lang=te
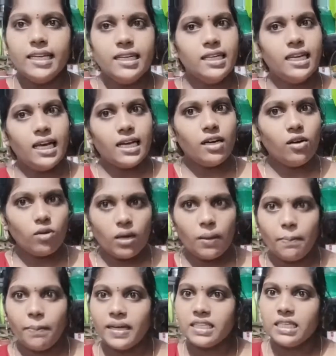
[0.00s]
ఇలాగా
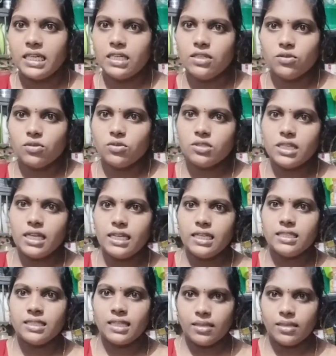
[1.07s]
ఒక పదిహేను రోజులైనా